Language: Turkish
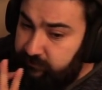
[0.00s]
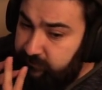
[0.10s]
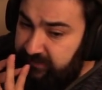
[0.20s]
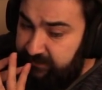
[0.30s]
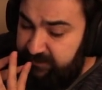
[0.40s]

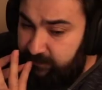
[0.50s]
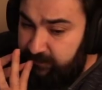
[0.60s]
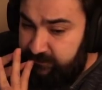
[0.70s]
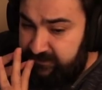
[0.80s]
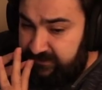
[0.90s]
Yani bizim
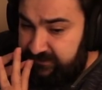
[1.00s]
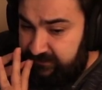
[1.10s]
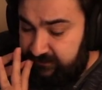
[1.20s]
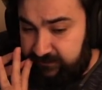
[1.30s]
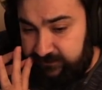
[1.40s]
amacımız
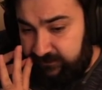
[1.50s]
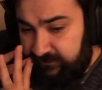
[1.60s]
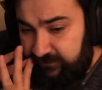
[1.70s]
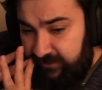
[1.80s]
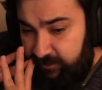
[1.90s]
zaten
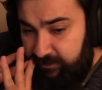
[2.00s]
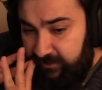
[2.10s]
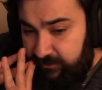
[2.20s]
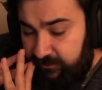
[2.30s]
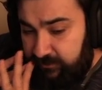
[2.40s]
NP
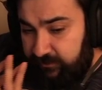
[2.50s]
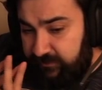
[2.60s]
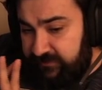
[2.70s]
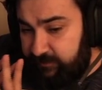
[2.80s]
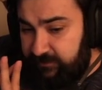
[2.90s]

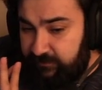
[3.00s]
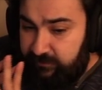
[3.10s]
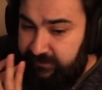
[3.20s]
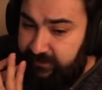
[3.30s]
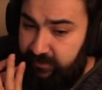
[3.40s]
kısmının
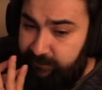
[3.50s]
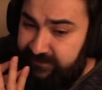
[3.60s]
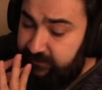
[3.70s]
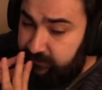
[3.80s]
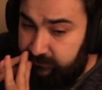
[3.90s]
değerlenmesi.